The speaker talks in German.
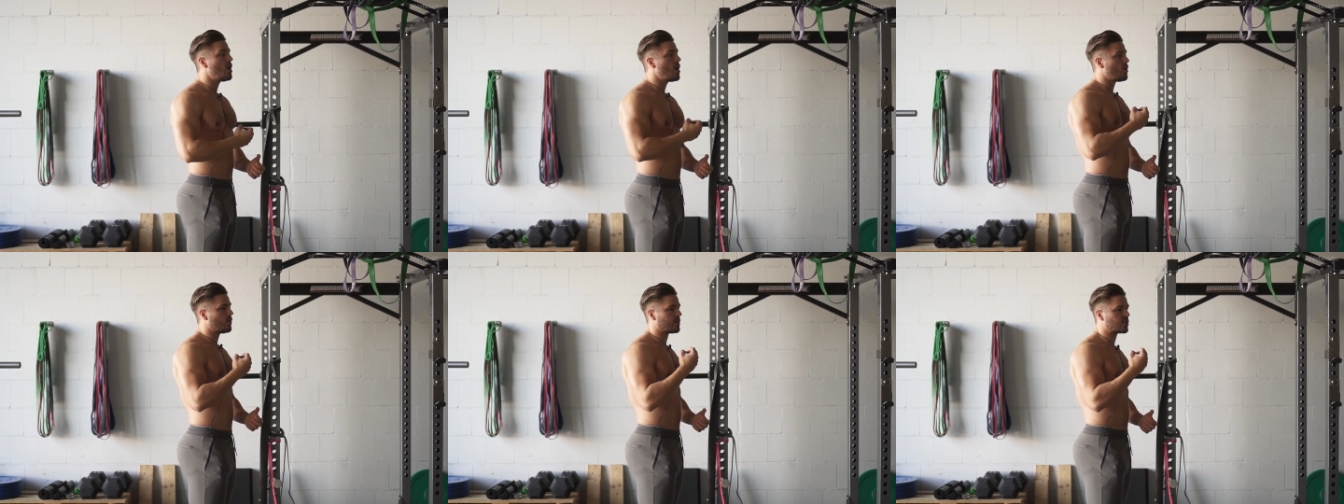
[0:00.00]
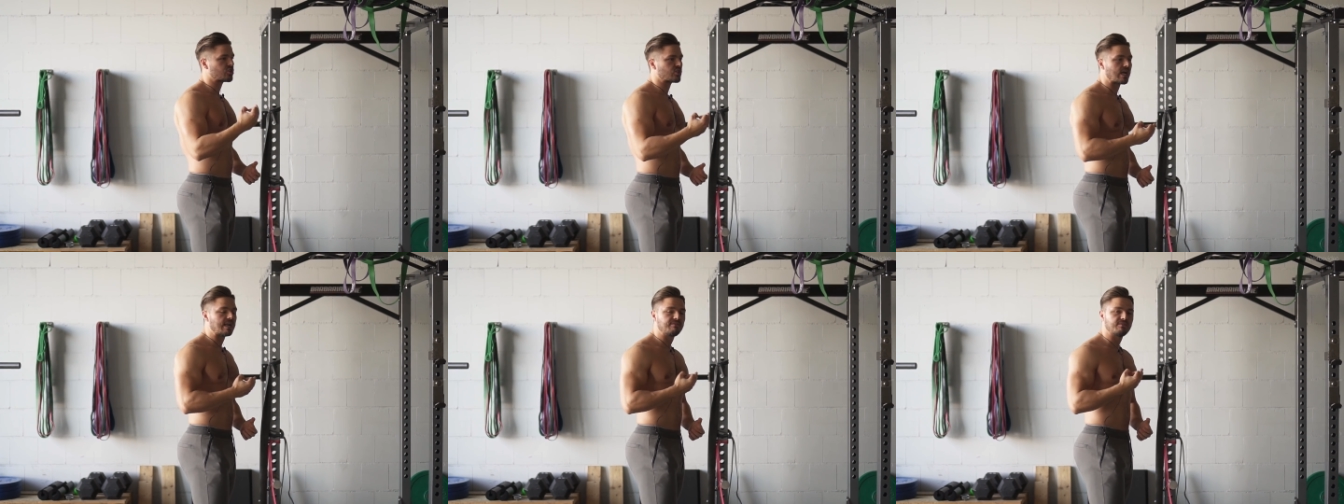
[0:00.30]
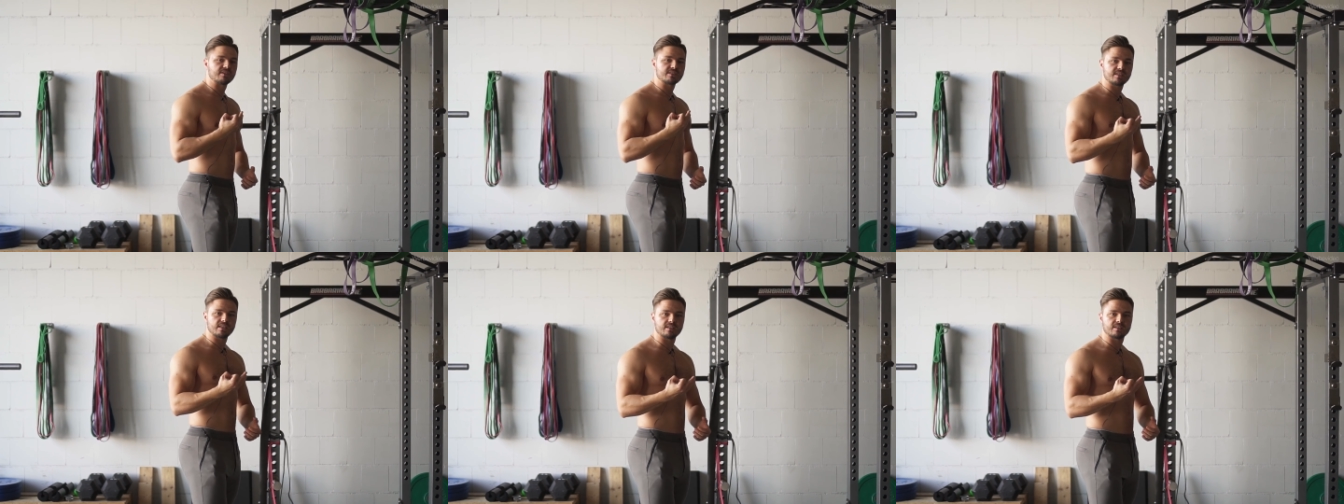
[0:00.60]
Und das stellen
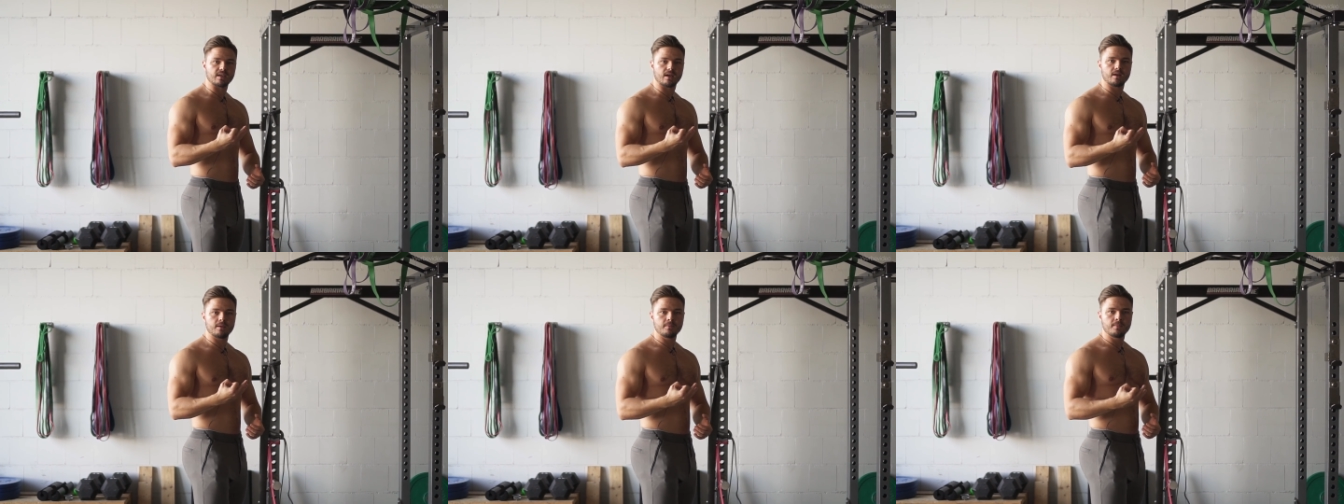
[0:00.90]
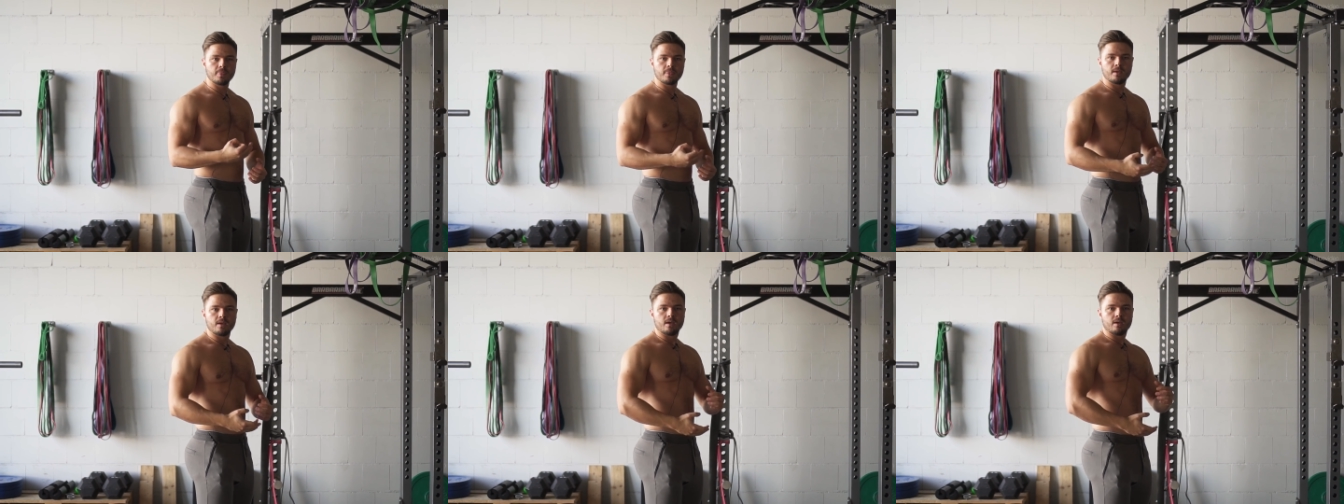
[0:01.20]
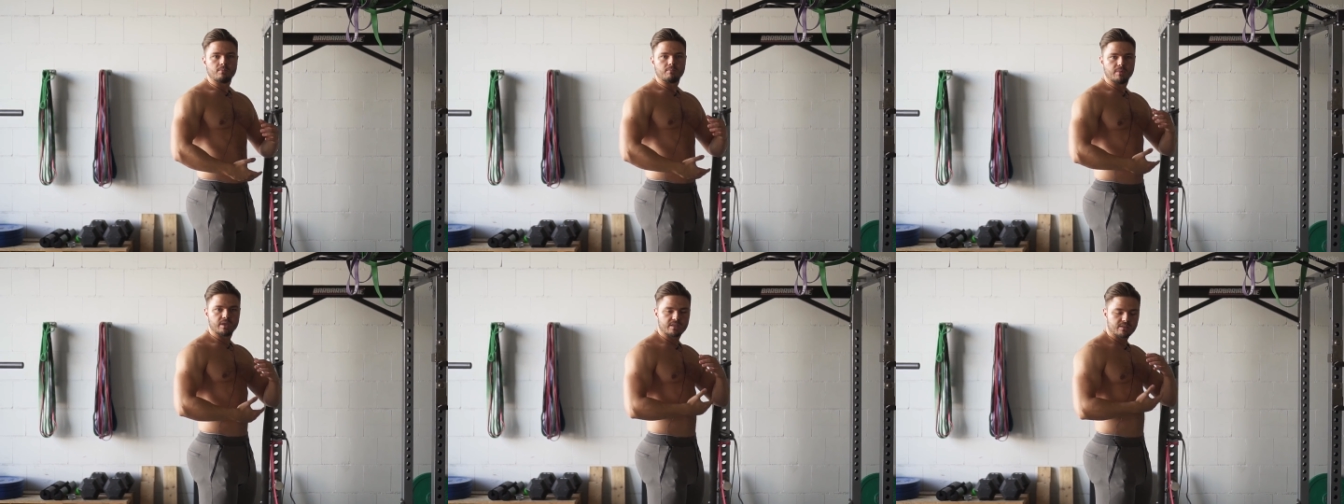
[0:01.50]
wir sicher
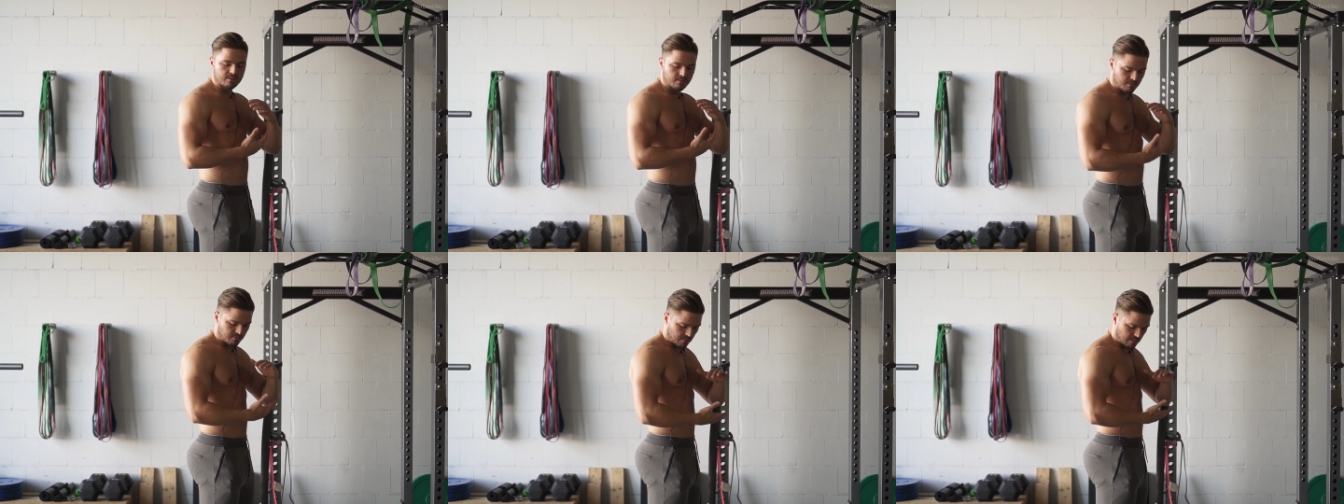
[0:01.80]
mit